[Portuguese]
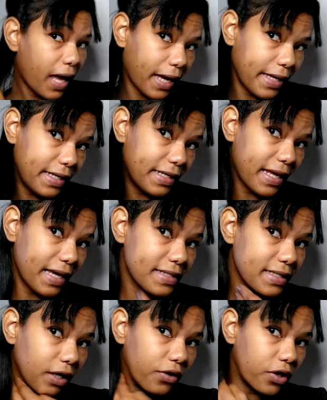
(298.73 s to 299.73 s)
Aí,
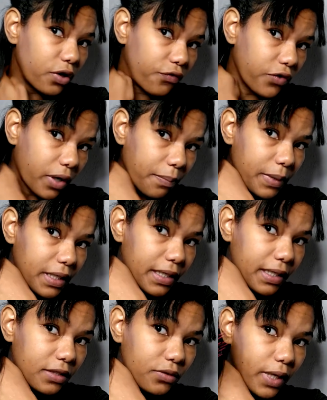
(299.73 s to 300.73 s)
nessa hora, eu venho
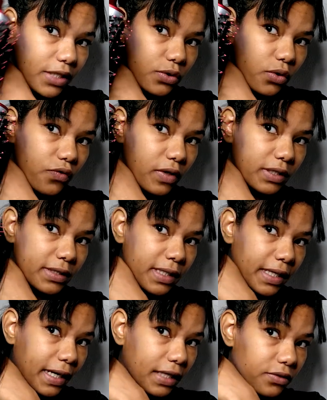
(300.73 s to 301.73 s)
aplicando a escova
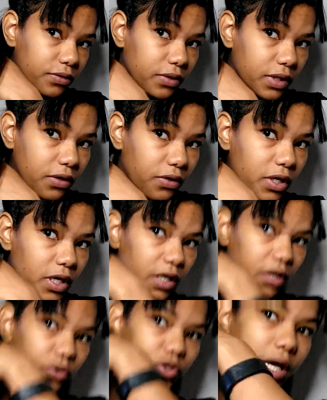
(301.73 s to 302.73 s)
secadora, ó.
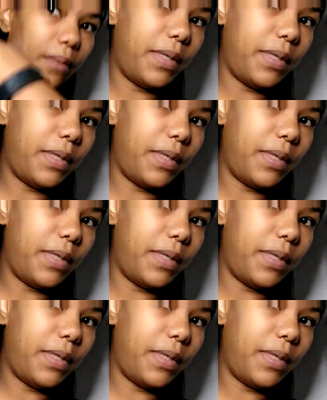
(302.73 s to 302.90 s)
Eu já